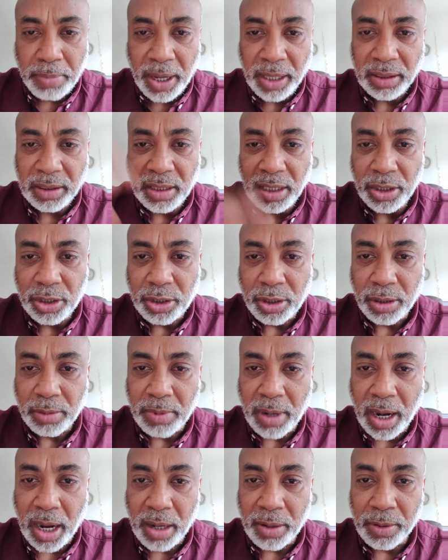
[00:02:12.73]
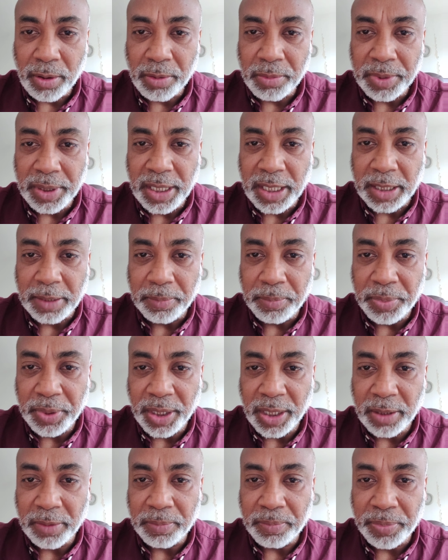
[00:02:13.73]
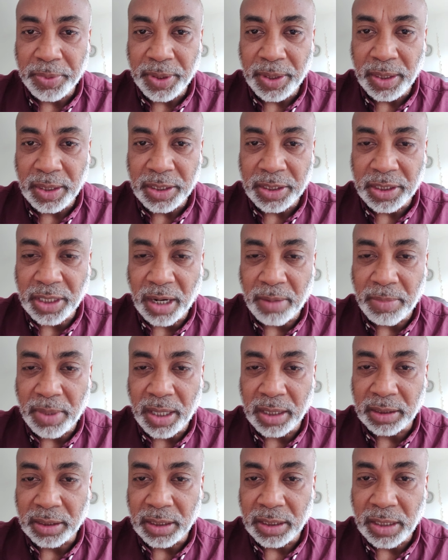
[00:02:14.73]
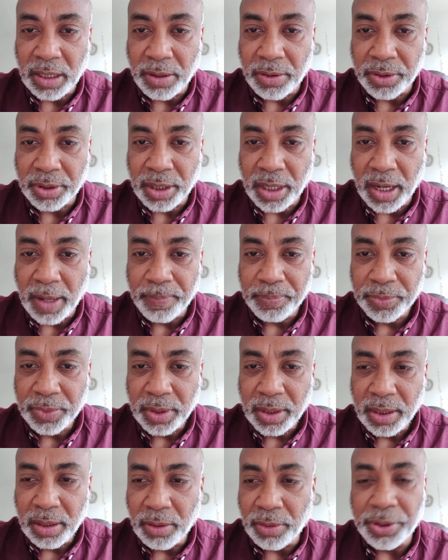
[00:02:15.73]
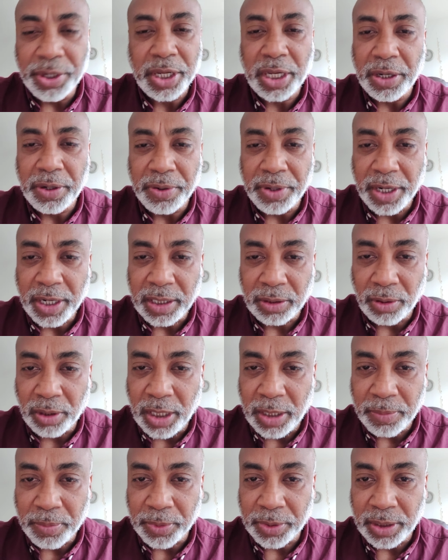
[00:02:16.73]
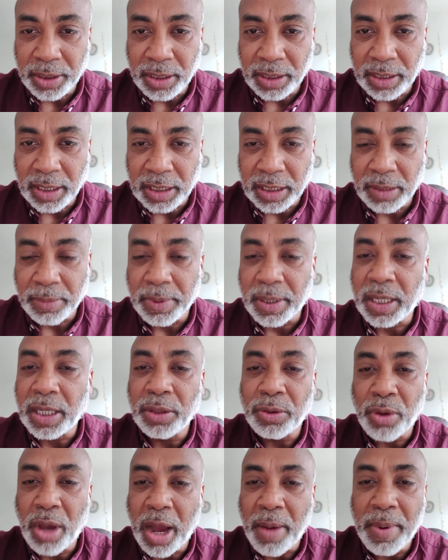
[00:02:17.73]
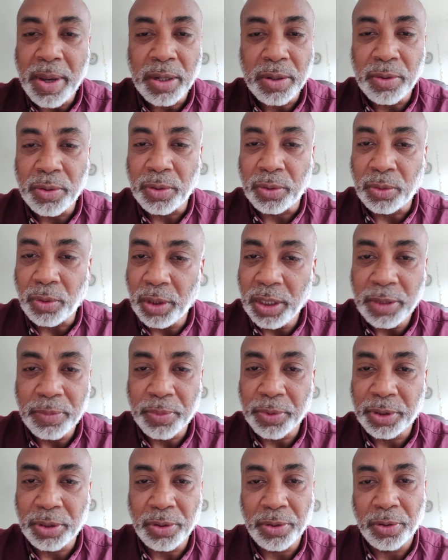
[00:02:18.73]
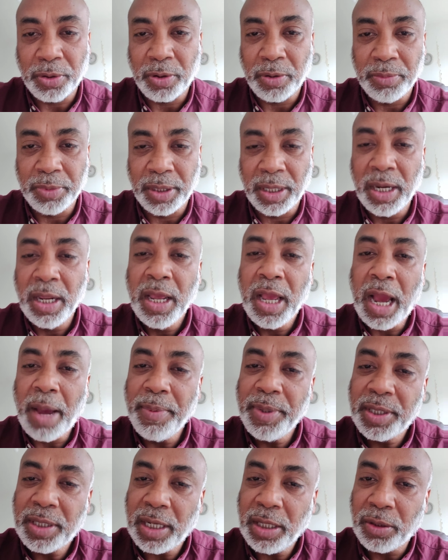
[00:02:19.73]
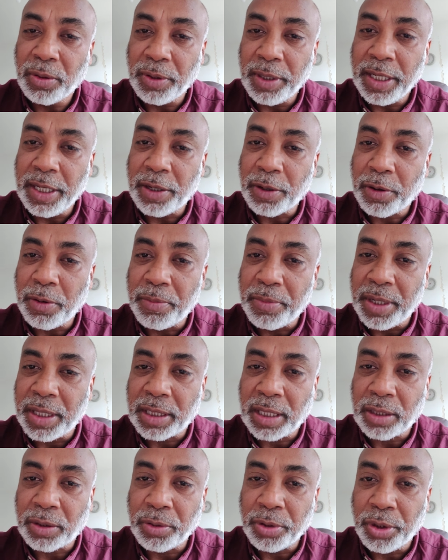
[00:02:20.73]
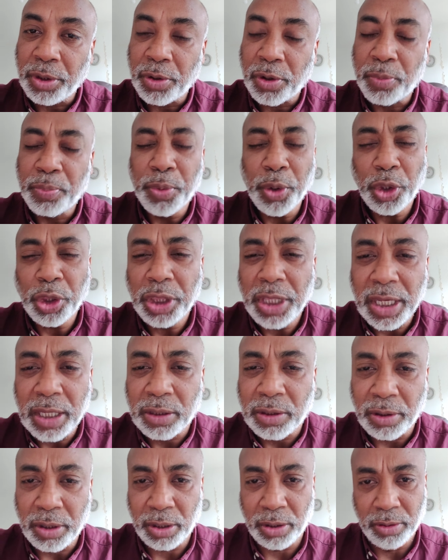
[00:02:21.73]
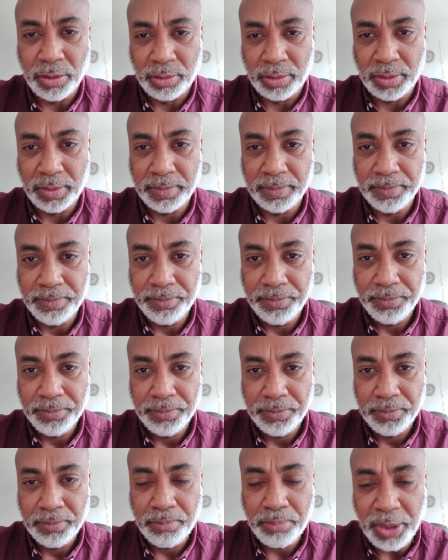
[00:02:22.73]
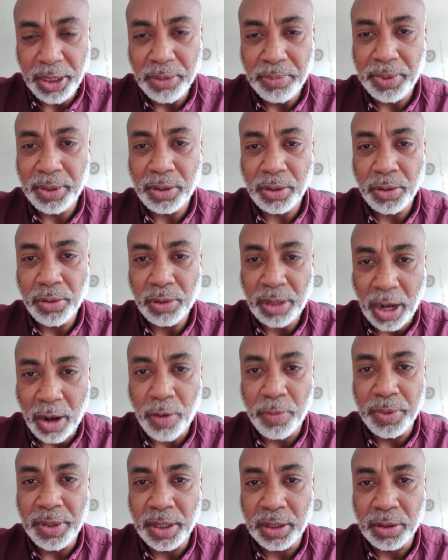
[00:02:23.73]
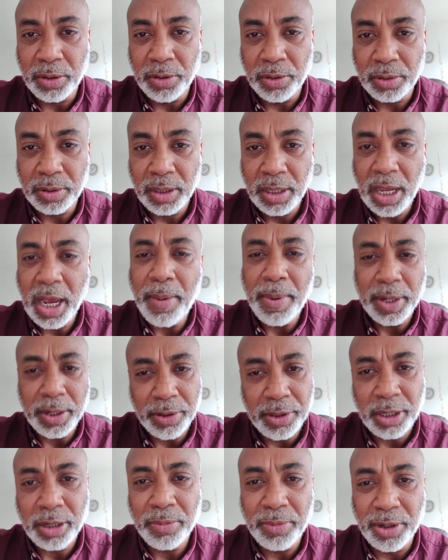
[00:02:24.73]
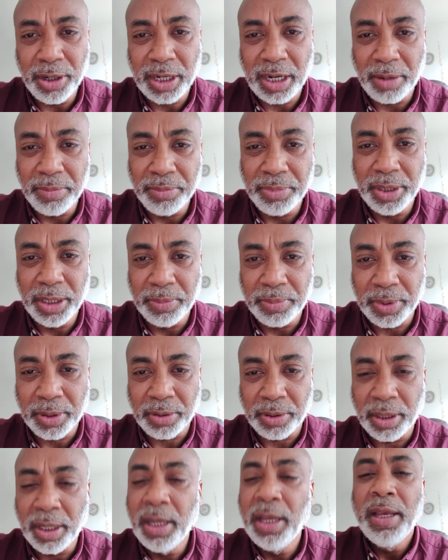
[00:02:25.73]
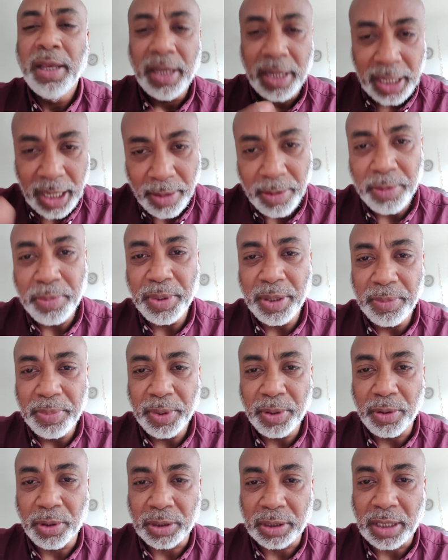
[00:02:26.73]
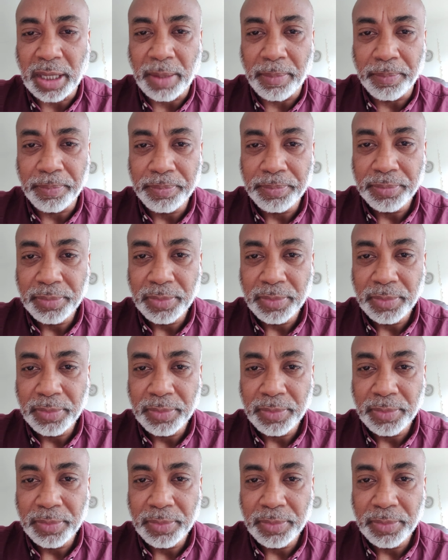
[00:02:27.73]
বাদ দেন সব আওয়ামী লীগ বিএনপি জামাত এটা ওটা অনেকের অনেক দলের প্রতি ইয়ে থাকতে পারে কিন্তু আমার কোনো দলের প্রতি এরকমই আমি চাই দলে এরকম নেতা তৈরি হোক প্রত্যেক দলে হোক বিএনপিতে হোক আওয়ামী লীগ হোক আমাকে অনেকে বলেন আমি বিএনপি করি হ্যাঁ আমি বিএনপি করতাম